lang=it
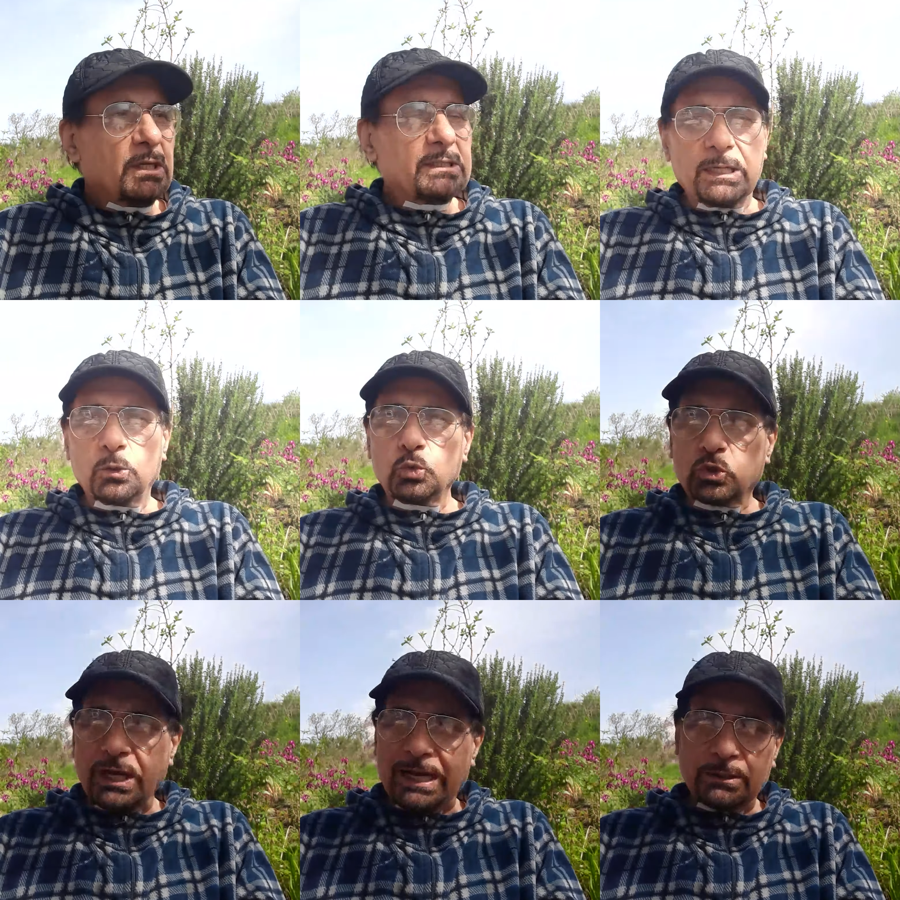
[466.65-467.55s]

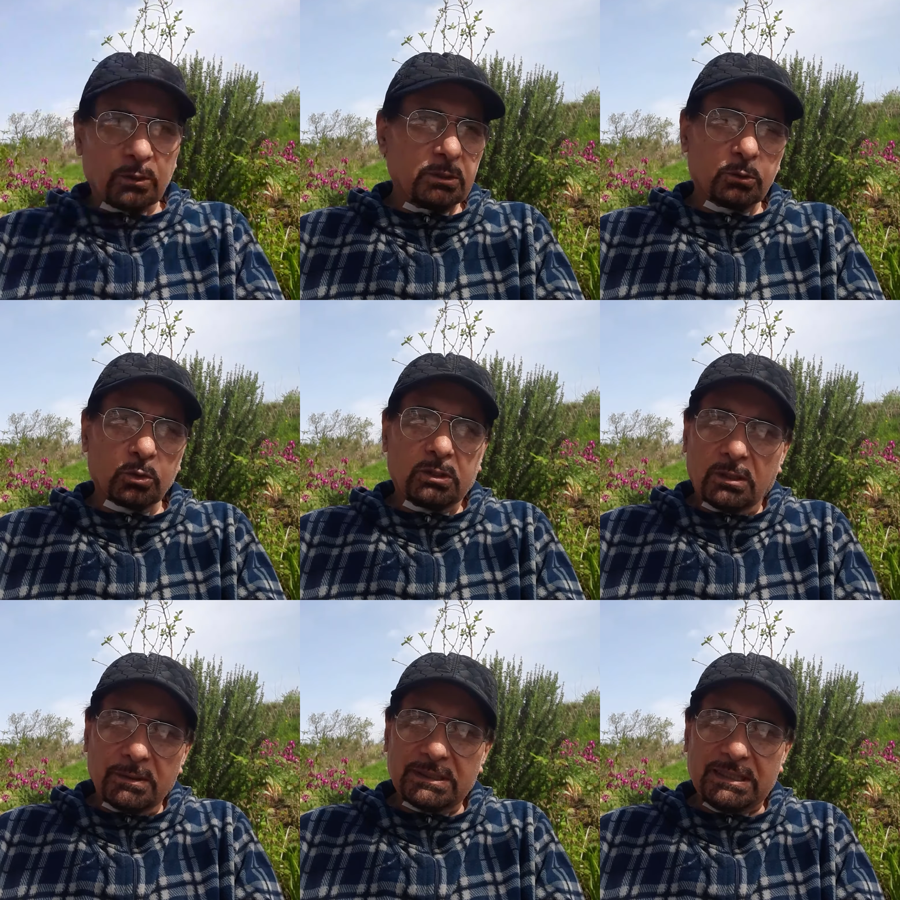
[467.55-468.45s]
denunciato in tutti
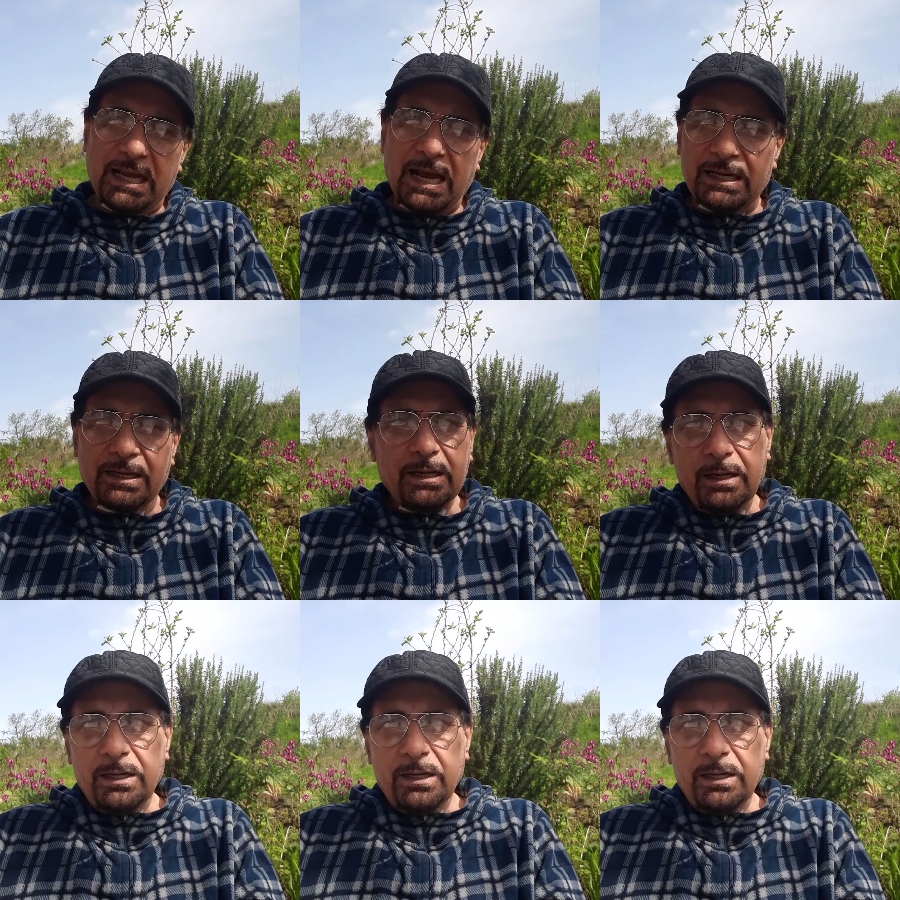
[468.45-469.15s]
questi anni,